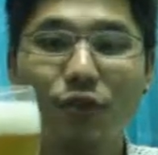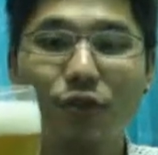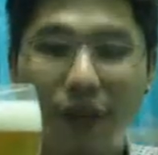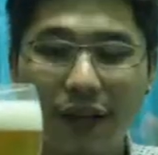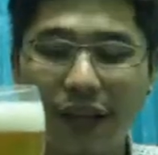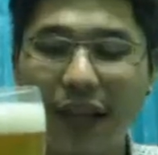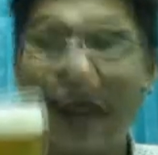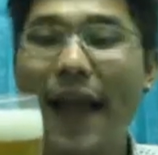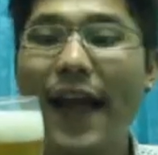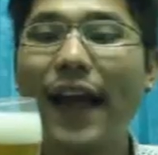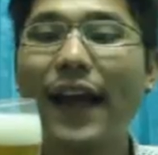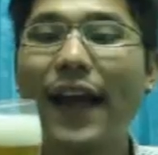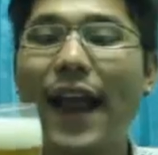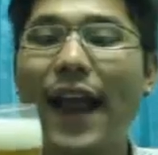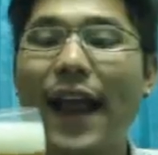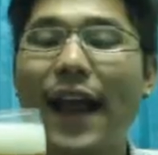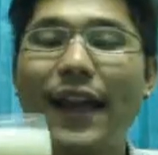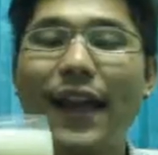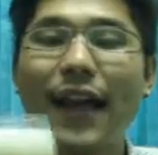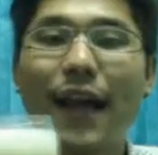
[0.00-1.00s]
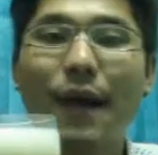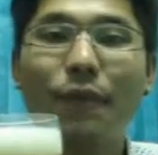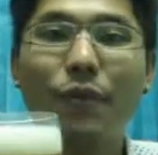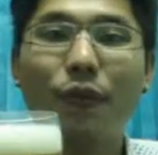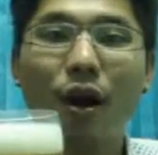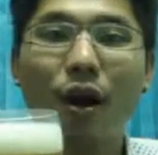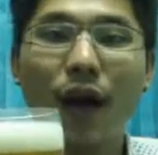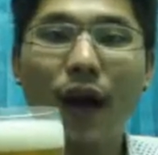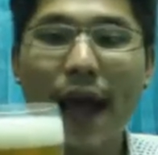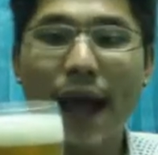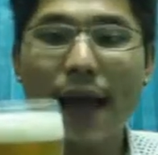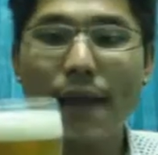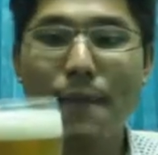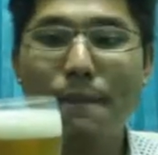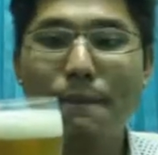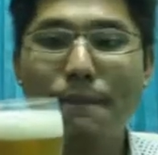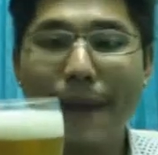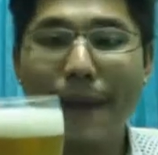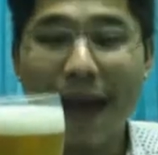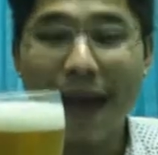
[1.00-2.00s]
ตัวนี้ให้คะแนนนะครับก็
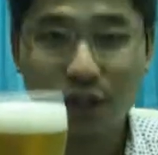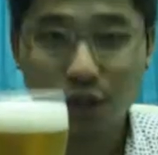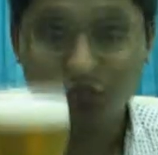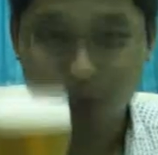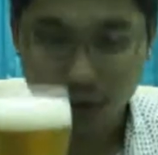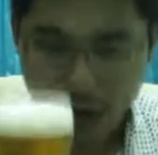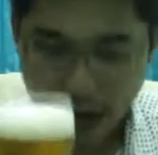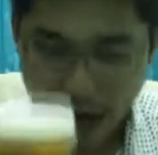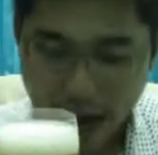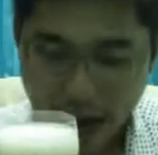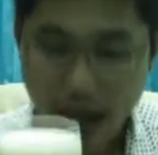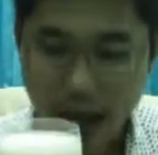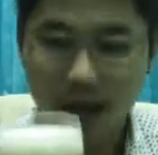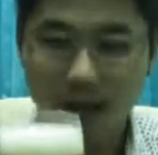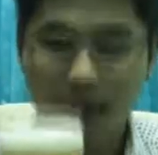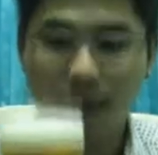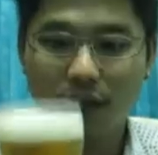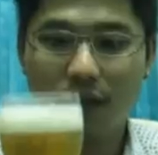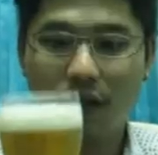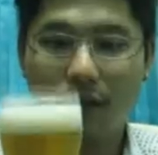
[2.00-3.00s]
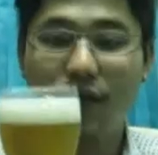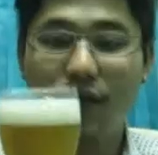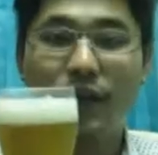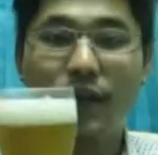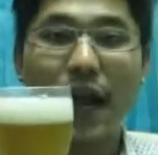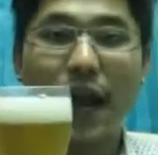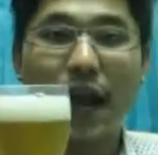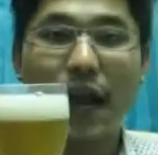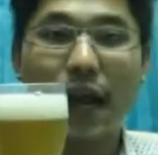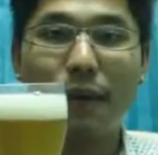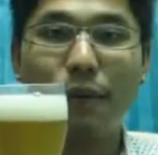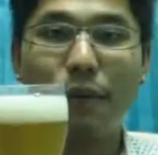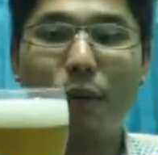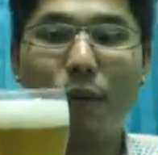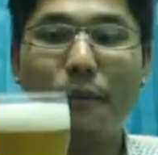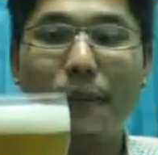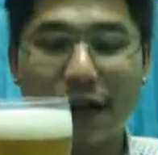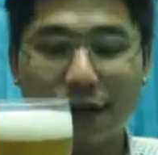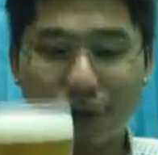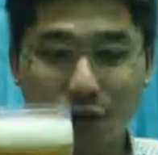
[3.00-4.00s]
ให้ 8.5 นะครับผ
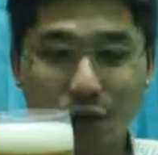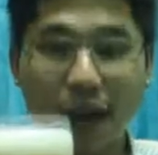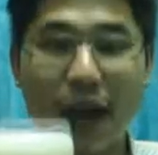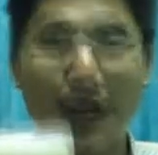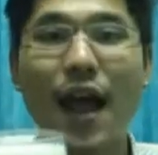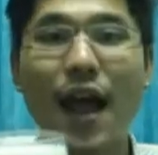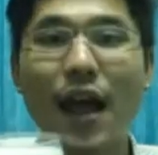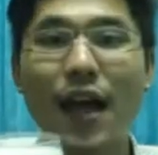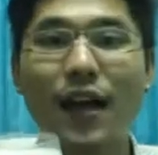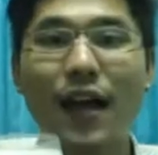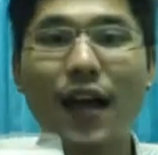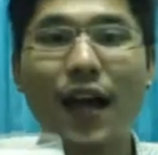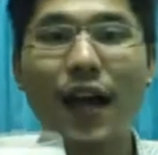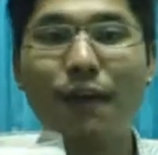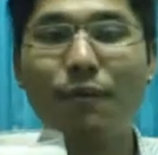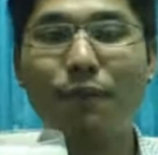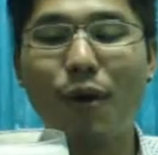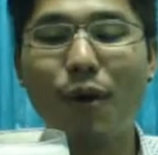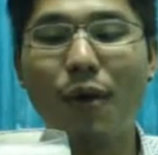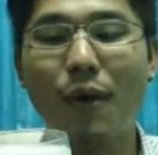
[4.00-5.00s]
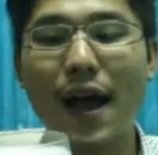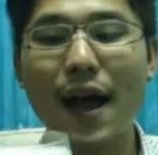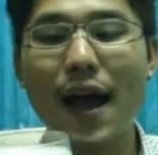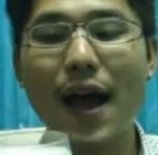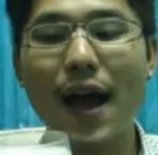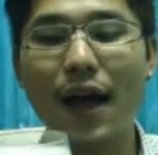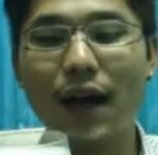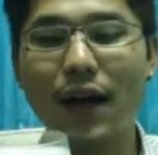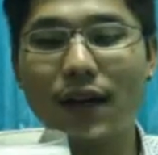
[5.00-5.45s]
ม 8.5 นะครับเพราะว่า